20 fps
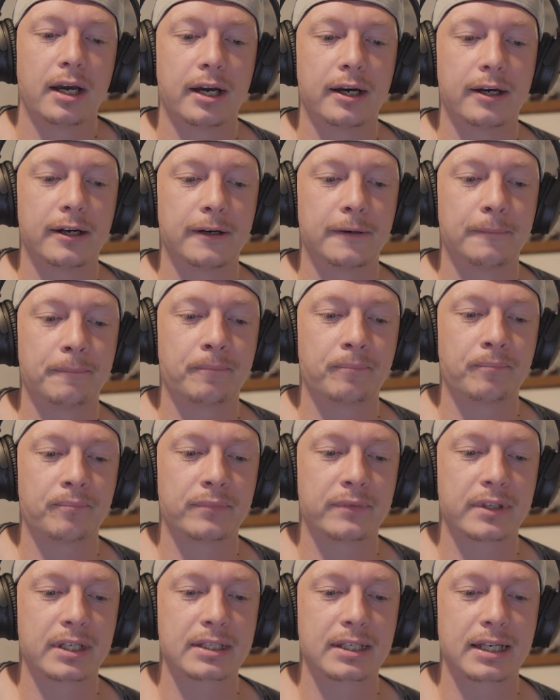
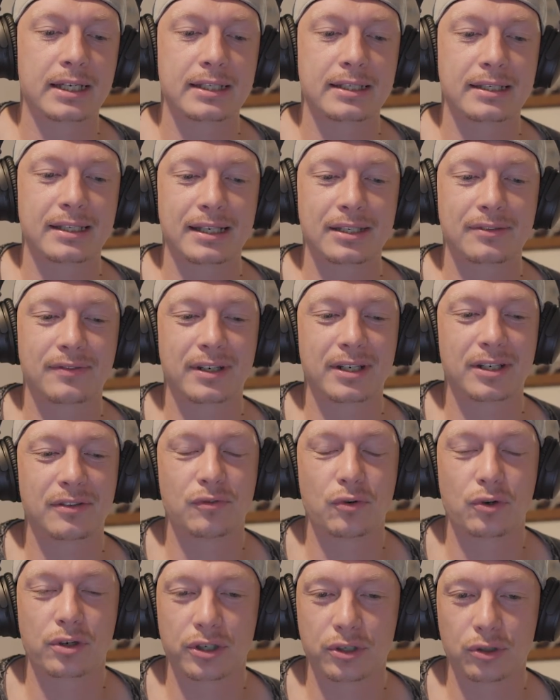Ähm, das heißt, das war nicht
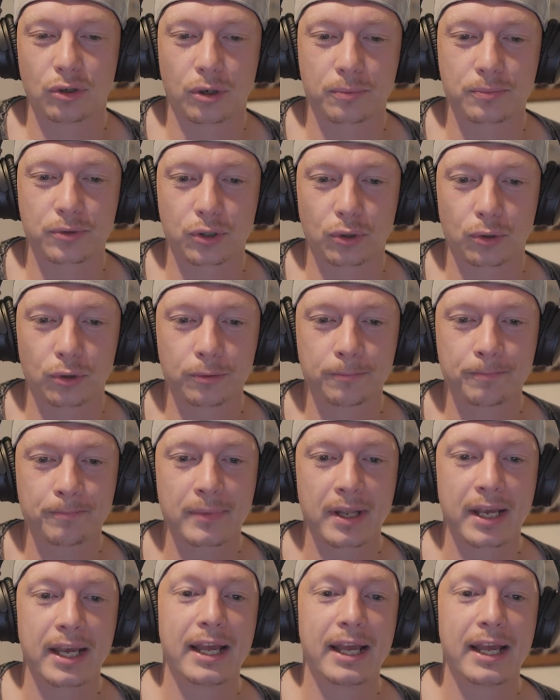wirklich eine Option.